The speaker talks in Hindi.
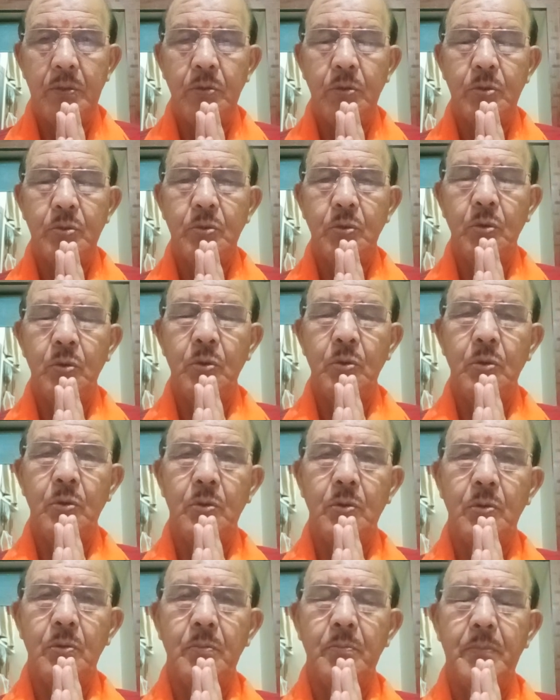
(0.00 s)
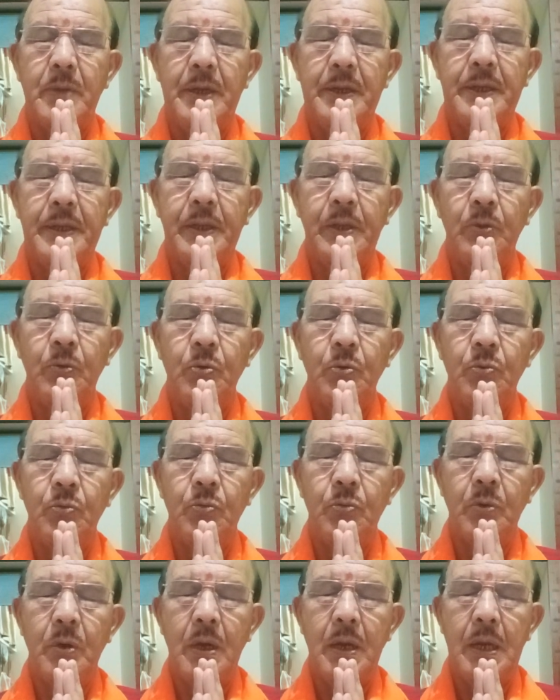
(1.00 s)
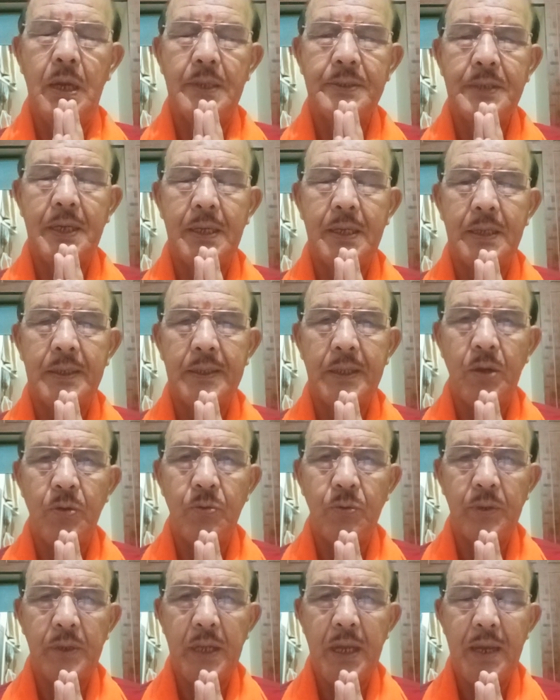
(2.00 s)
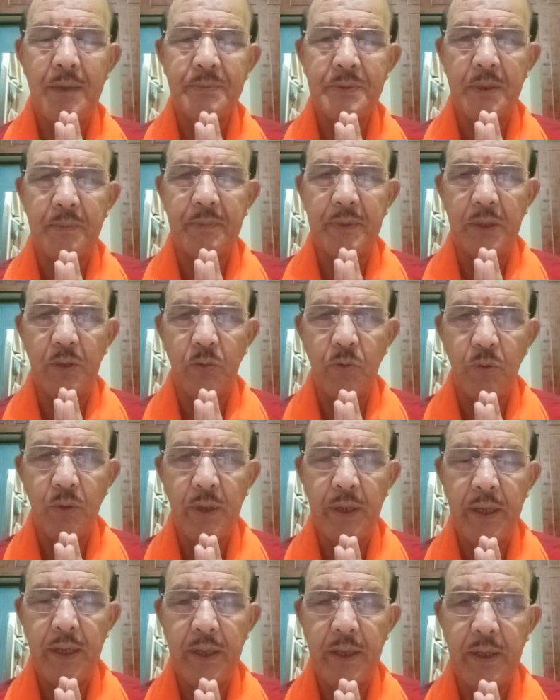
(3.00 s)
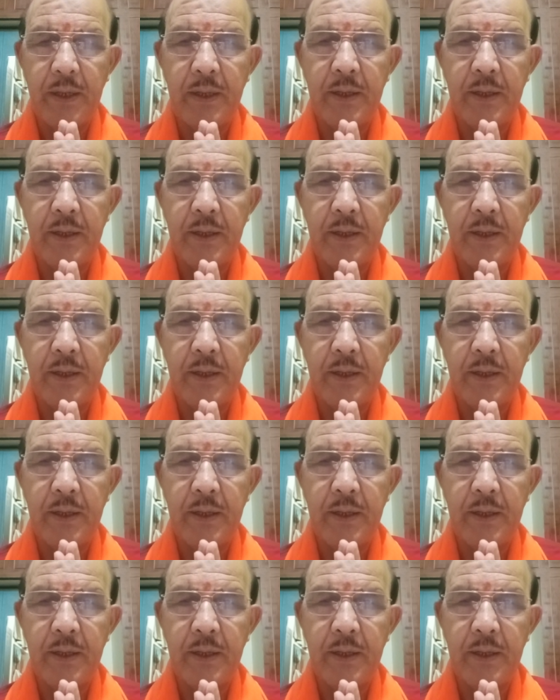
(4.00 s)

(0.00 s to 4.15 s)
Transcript: दोस्तों मैं ठीक हूँ आशा करता हूँ कि आप सब ठीक होंगे